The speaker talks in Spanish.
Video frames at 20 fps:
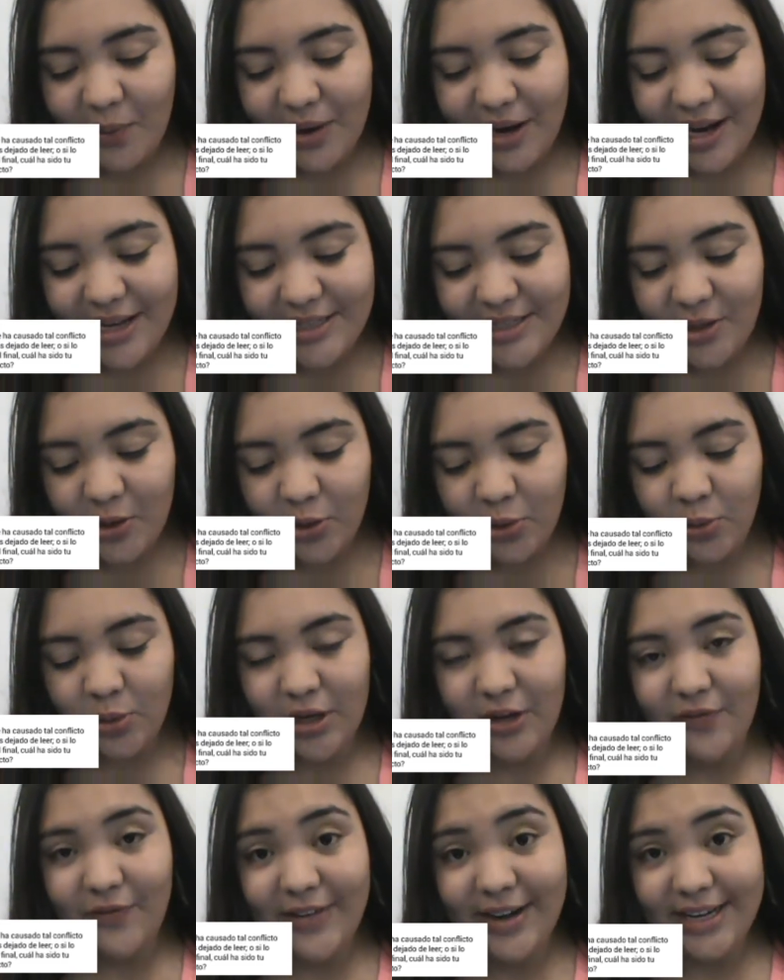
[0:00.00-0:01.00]
cuál ha sido tu
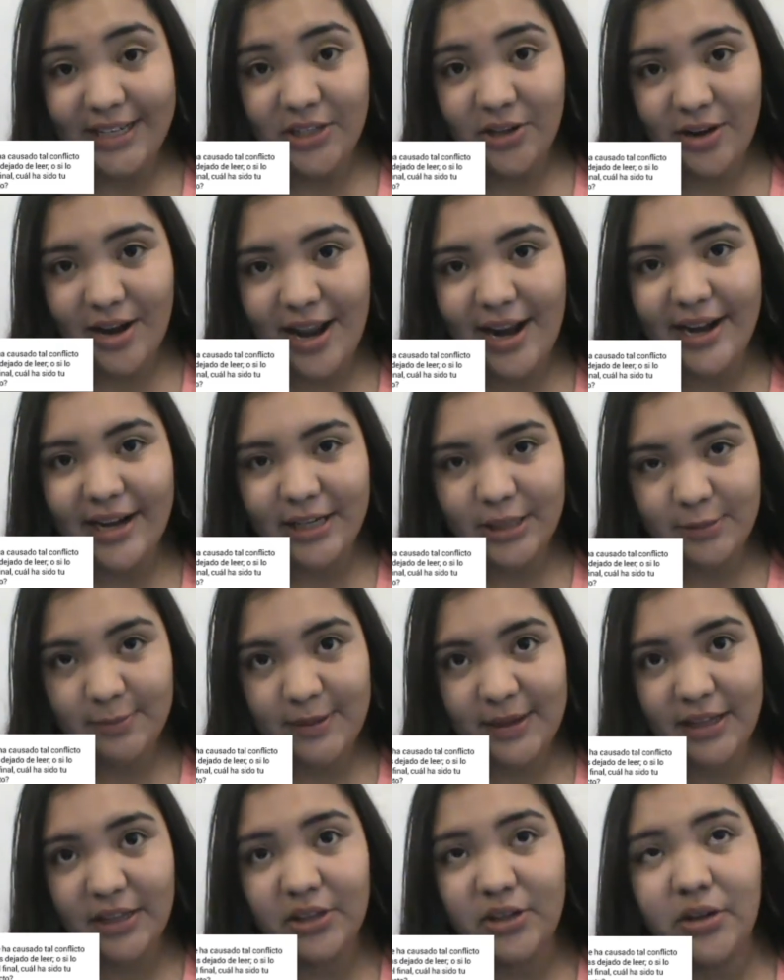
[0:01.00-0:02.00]
reflexión al
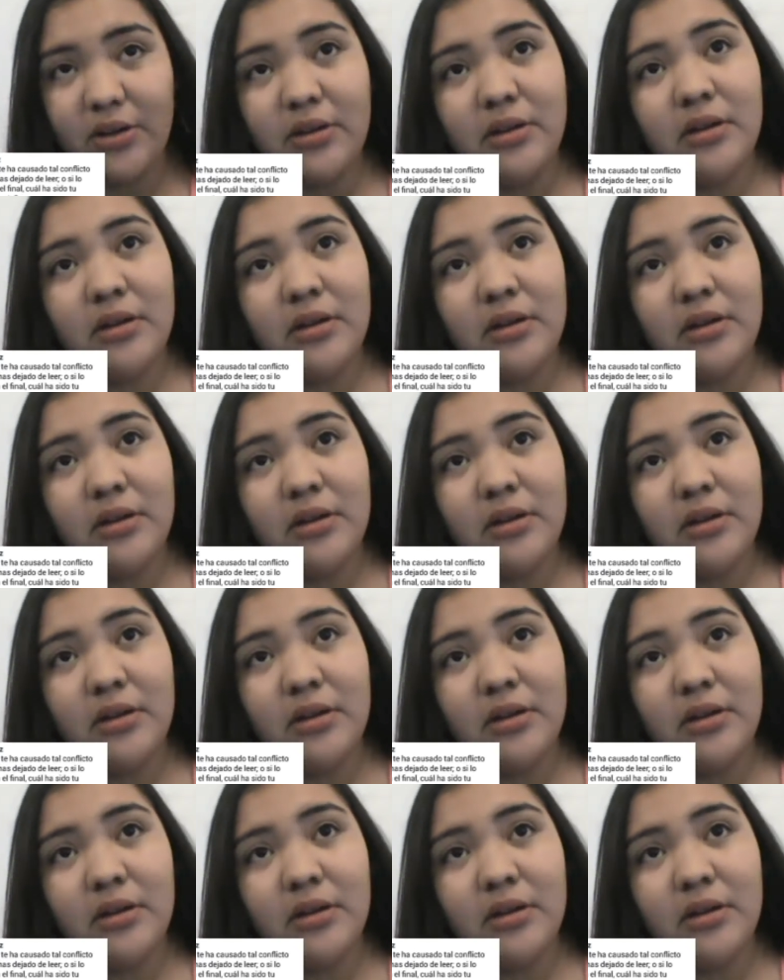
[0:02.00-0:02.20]
respecto?